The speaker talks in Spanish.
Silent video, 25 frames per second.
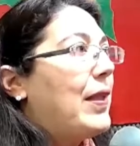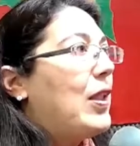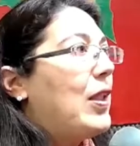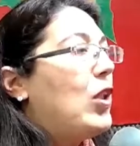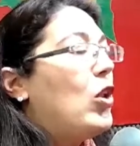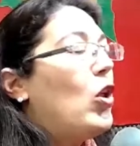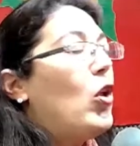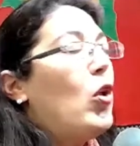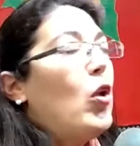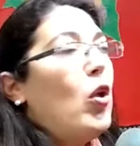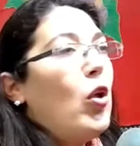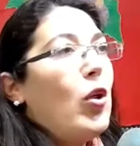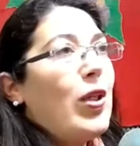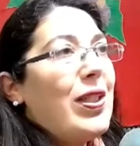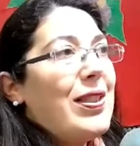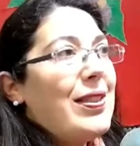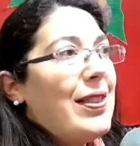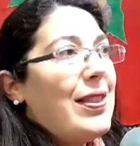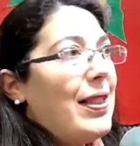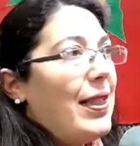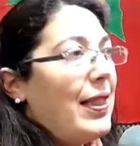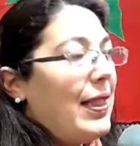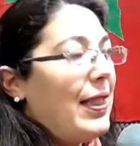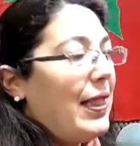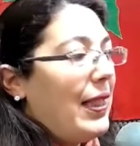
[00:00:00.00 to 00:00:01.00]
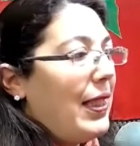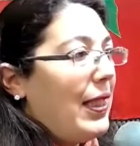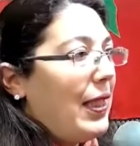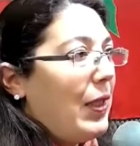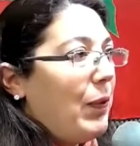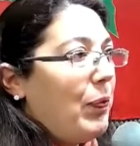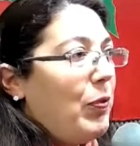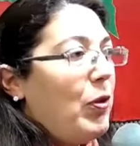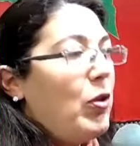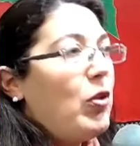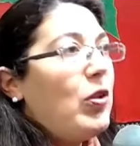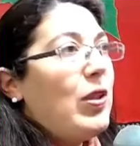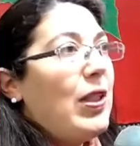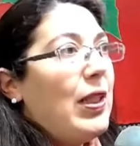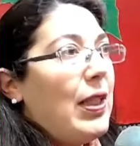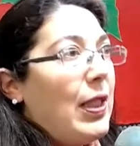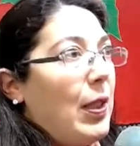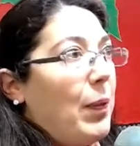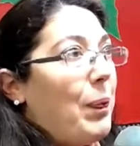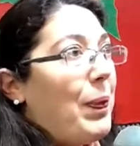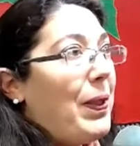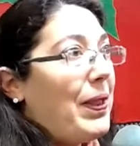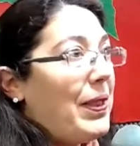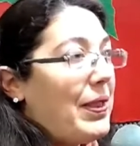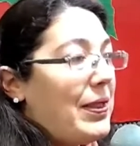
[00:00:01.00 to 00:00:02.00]
Todos los que se hayan inscritos tienen que
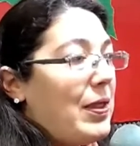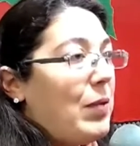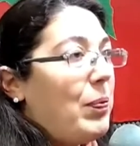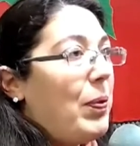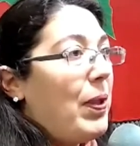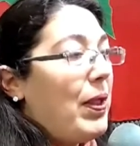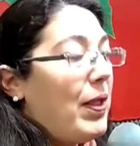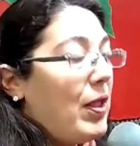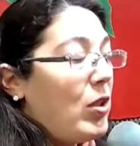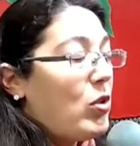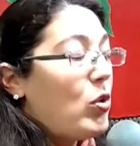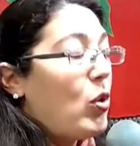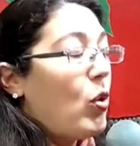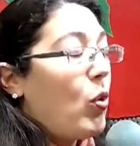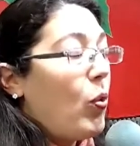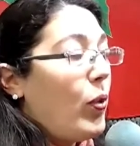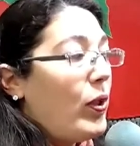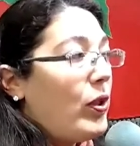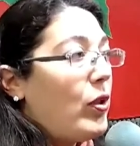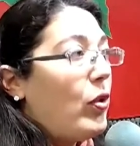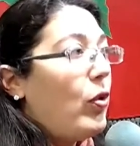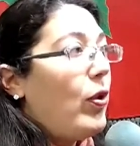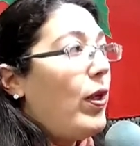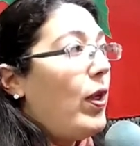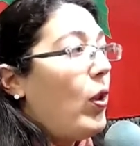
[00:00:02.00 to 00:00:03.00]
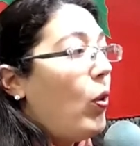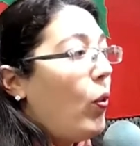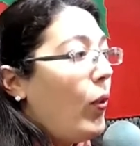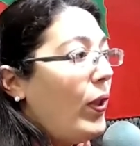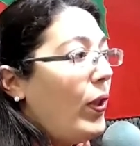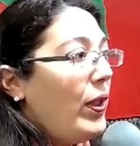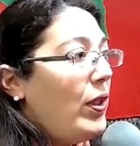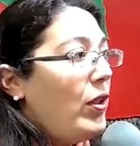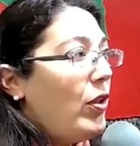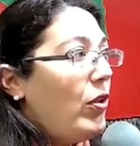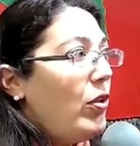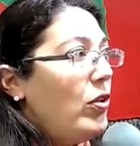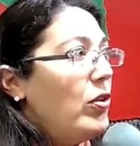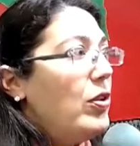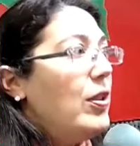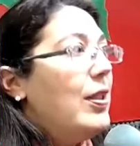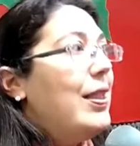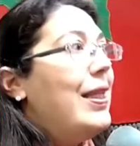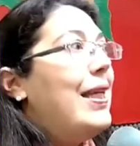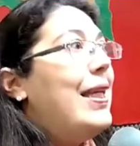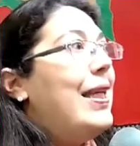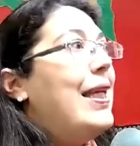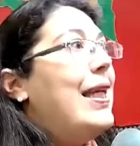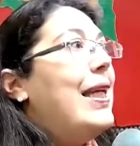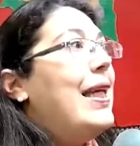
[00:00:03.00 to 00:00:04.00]
participar de esos cuatro encuentros
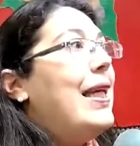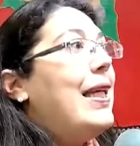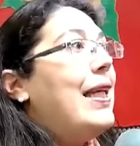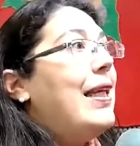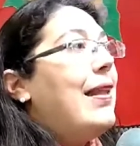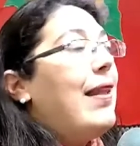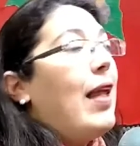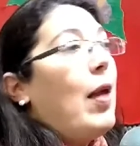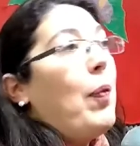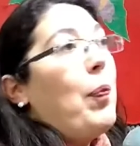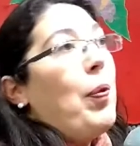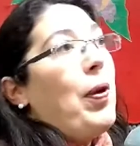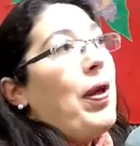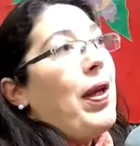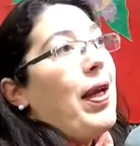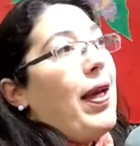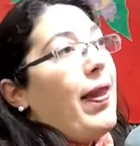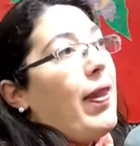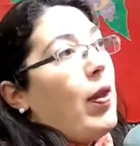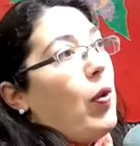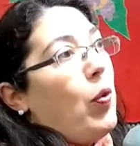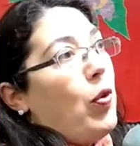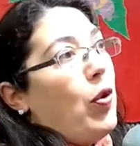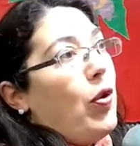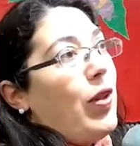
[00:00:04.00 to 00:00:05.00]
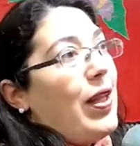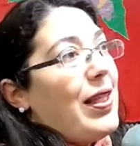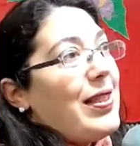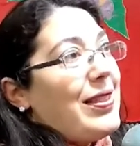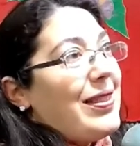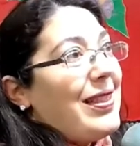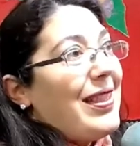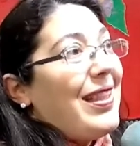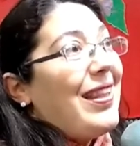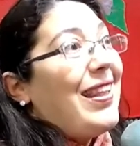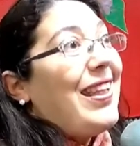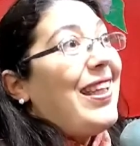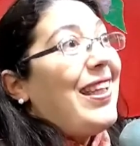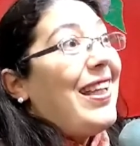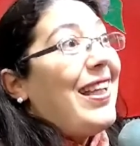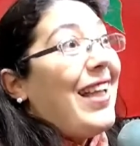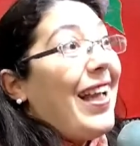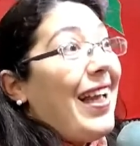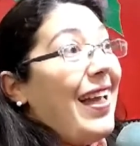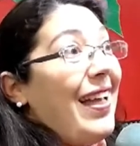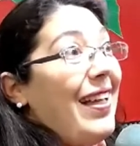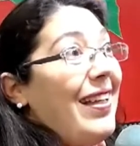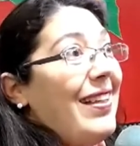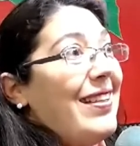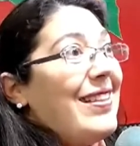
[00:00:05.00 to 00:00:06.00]
y después cada uno
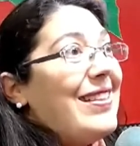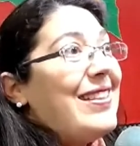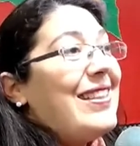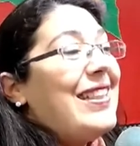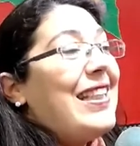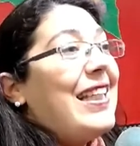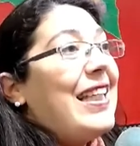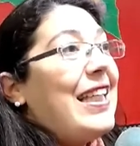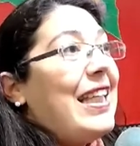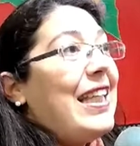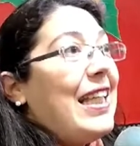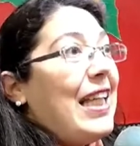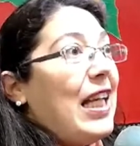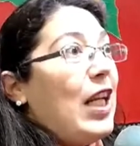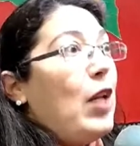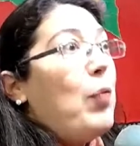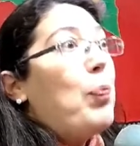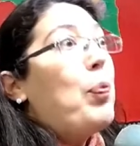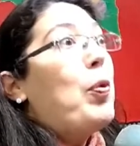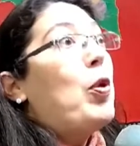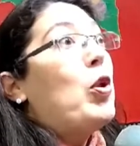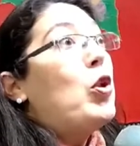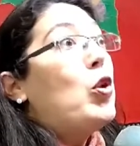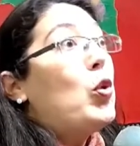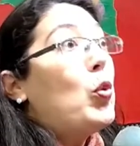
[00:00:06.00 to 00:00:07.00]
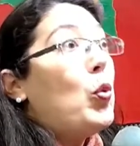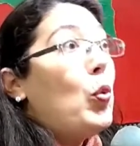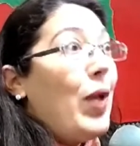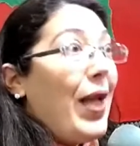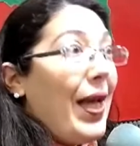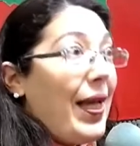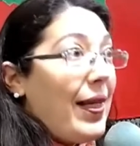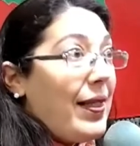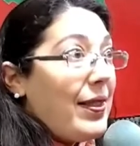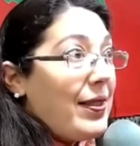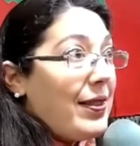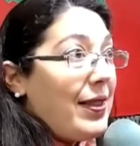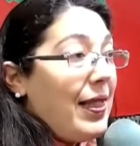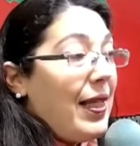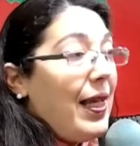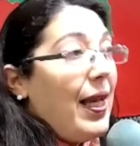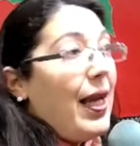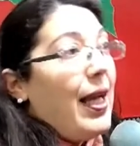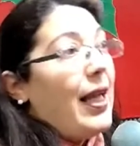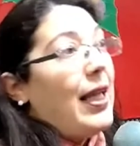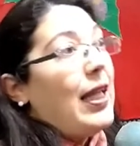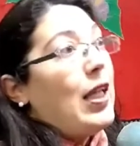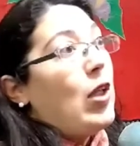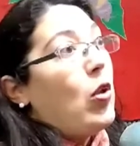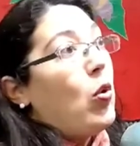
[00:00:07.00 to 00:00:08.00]
decidirá si quiere postularse
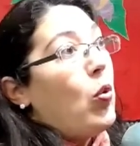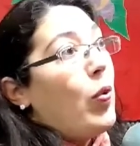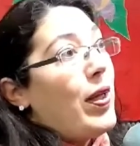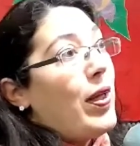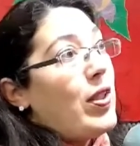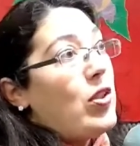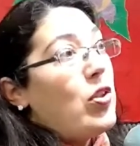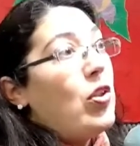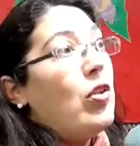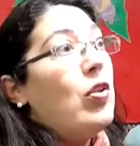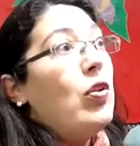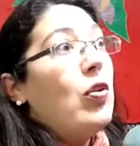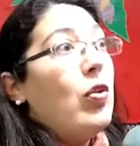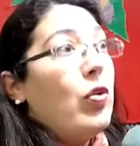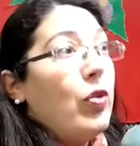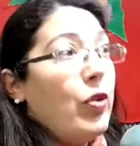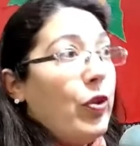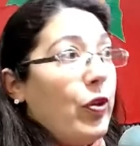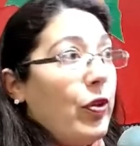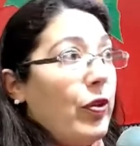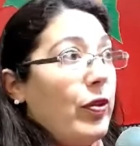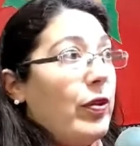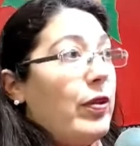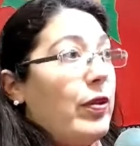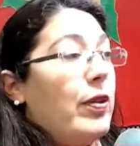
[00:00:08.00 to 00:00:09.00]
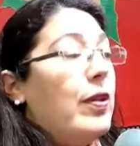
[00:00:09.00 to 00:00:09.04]
a la incubación o no.